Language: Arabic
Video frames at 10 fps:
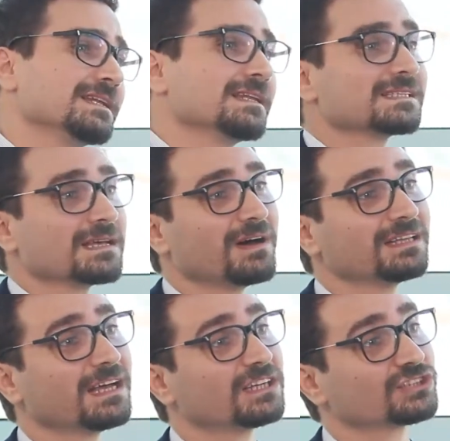ل
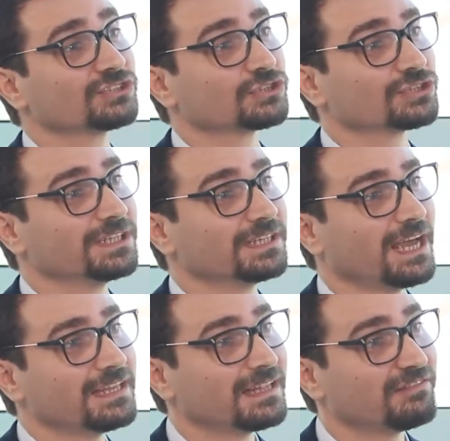17 تشرين
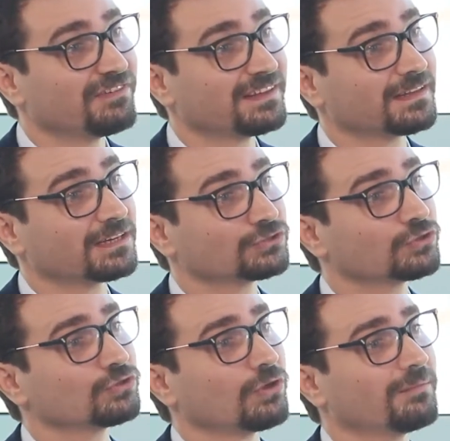هيدي الفتره شو
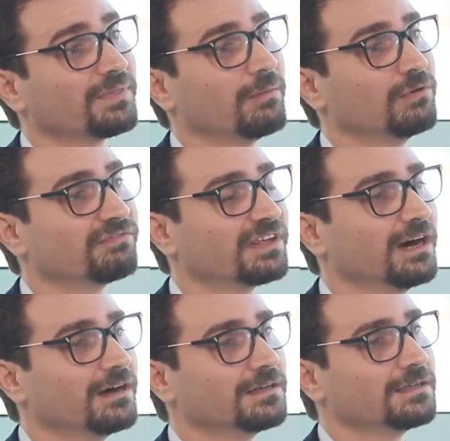كنت هيدي الفتره
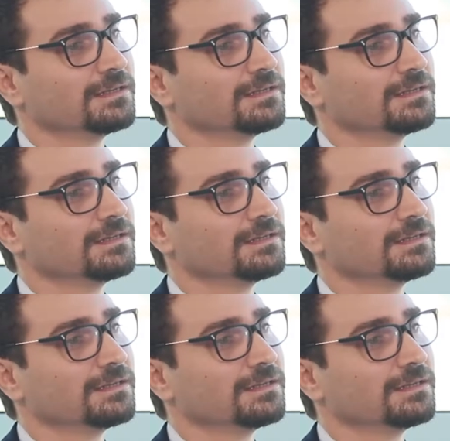بس وصلنا